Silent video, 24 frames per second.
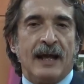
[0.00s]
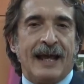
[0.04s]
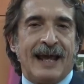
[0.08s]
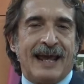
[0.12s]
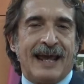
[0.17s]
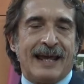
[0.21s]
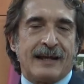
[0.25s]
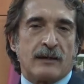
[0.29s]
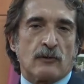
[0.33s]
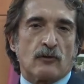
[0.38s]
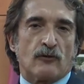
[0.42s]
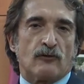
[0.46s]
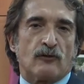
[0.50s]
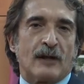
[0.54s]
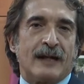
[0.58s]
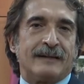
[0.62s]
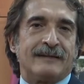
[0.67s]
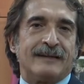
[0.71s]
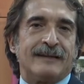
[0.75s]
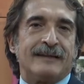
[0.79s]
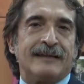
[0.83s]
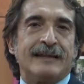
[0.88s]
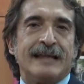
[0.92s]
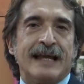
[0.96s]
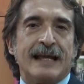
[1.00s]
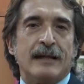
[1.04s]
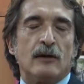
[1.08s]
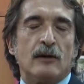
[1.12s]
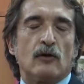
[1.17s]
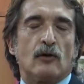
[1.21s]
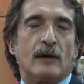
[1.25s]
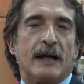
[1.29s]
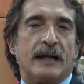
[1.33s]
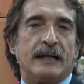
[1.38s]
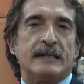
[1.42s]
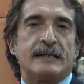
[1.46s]
erano stati
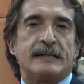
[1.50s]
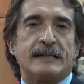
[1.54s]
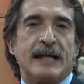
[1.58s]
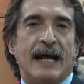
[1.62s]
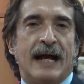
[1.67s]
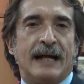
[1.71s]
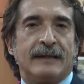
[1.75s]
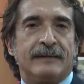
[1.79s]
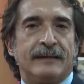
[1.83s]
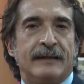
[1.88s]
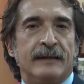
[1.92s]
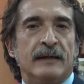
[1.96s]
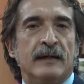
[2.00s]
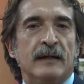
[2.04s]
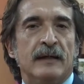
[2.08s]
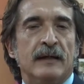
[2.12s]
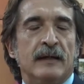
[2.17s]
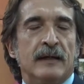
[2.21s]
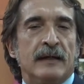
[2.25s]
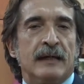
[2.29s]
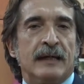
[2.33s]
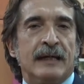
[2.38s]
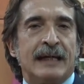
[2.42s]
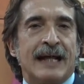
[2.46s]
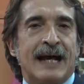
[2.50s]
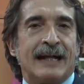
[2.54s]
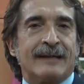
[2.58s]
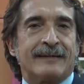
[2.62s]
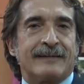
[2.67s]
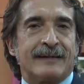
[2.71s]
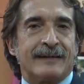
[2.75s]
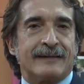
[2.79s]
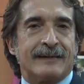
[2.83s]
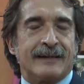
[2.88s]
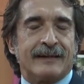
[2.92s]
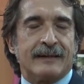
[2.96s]
delocalizzati in
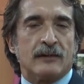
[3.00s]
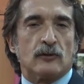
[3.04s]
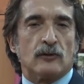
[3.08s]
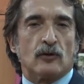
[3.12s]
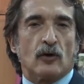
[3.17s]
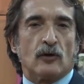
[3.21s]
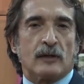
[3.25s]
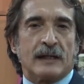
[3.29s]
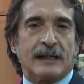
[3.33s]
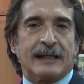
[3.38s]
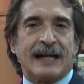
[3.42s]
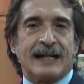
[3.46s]
altri territori.